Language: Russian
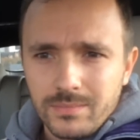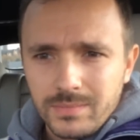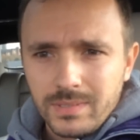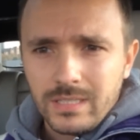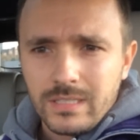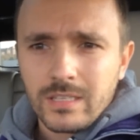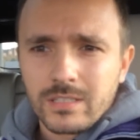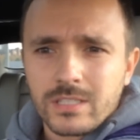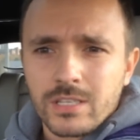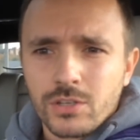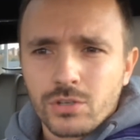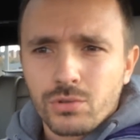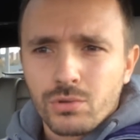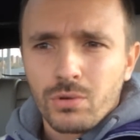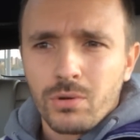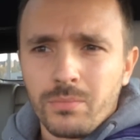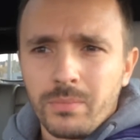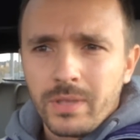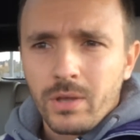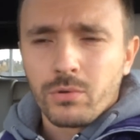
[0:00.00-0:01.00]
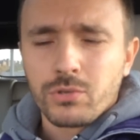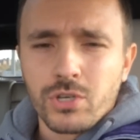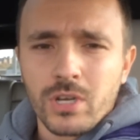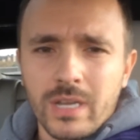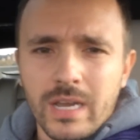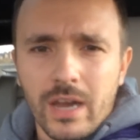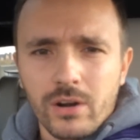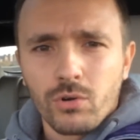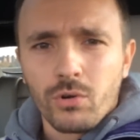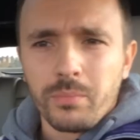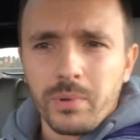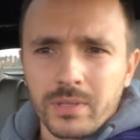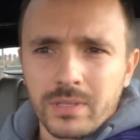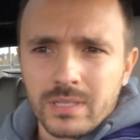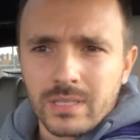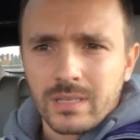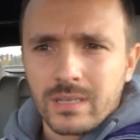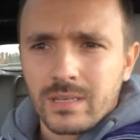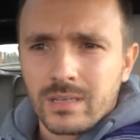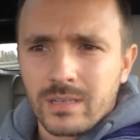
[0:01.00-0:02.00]
Единственное, что меня очень
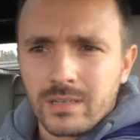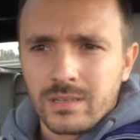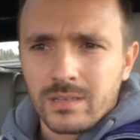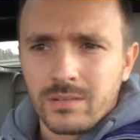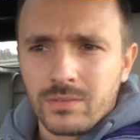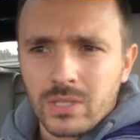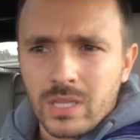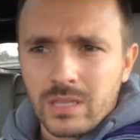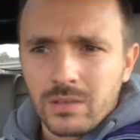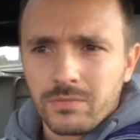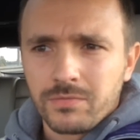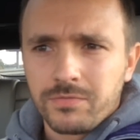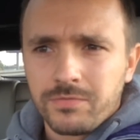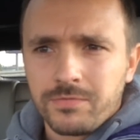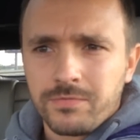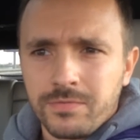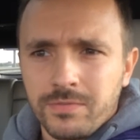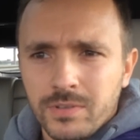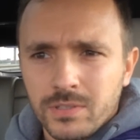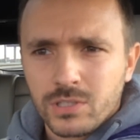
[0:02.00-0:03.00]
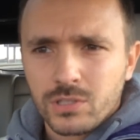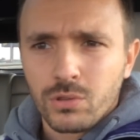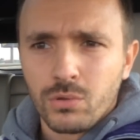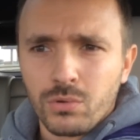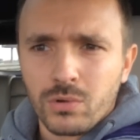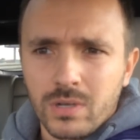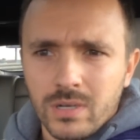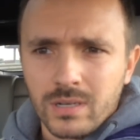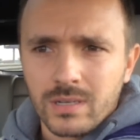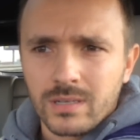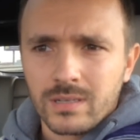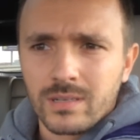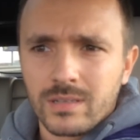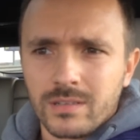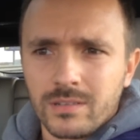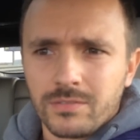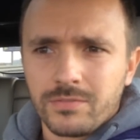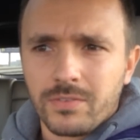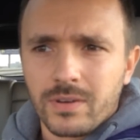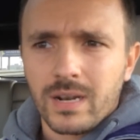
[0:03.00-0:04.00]
коробит, э, вот это вслух
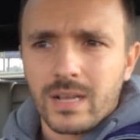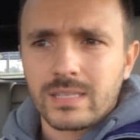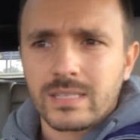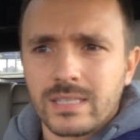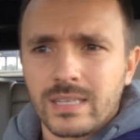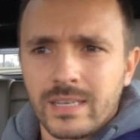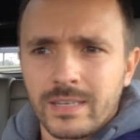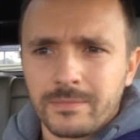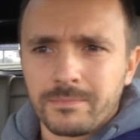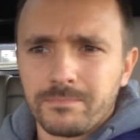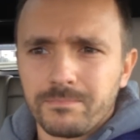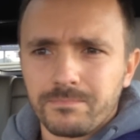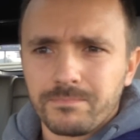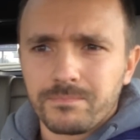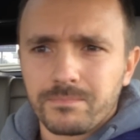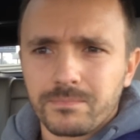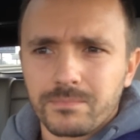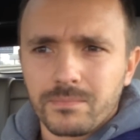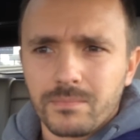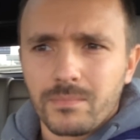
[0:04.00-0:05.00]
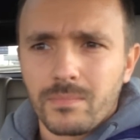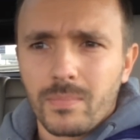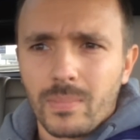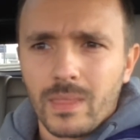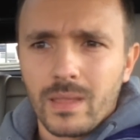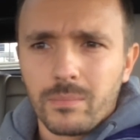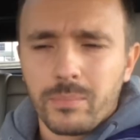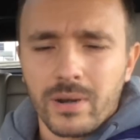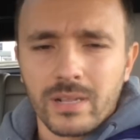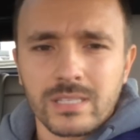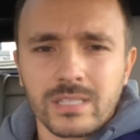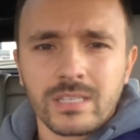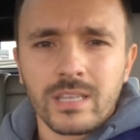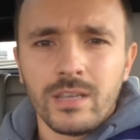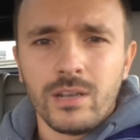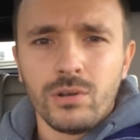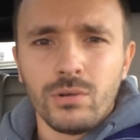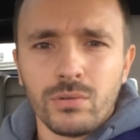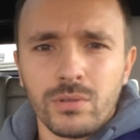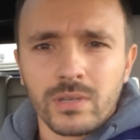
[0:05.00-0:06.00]
фраза
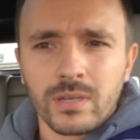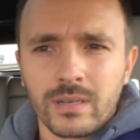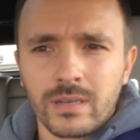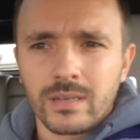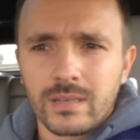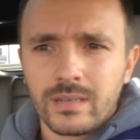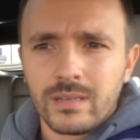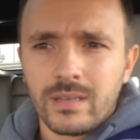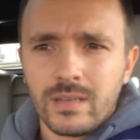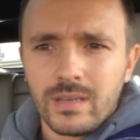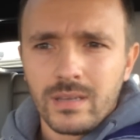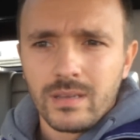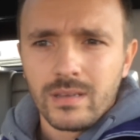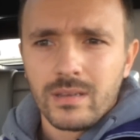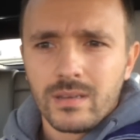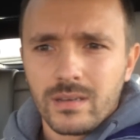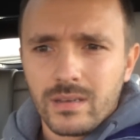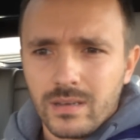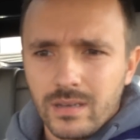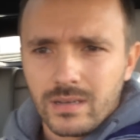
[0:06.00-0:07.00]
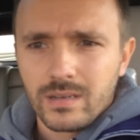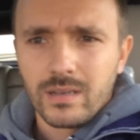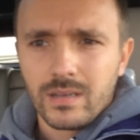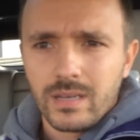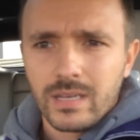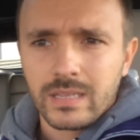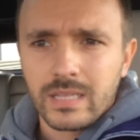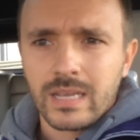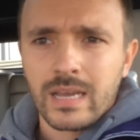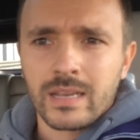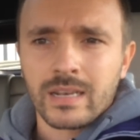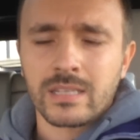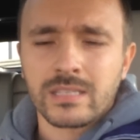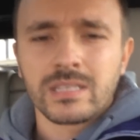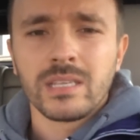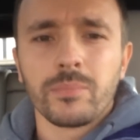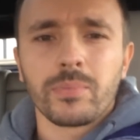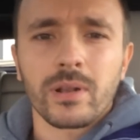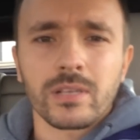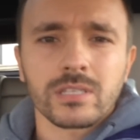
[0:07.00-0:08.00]
простые люди, это как раз
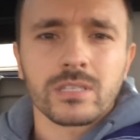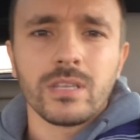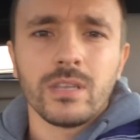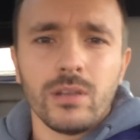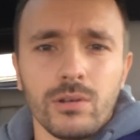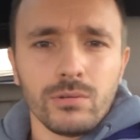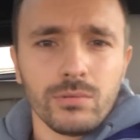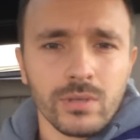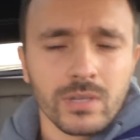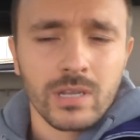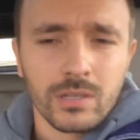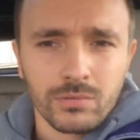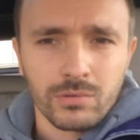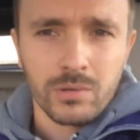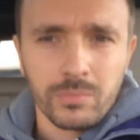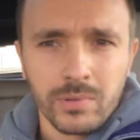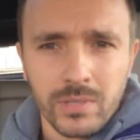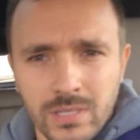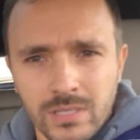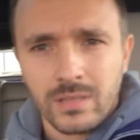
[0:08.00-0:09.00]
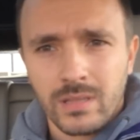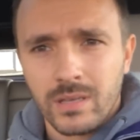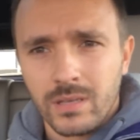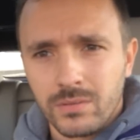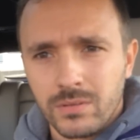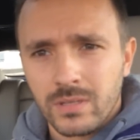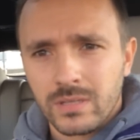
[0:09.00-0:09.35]
не простые люди, которые присылают.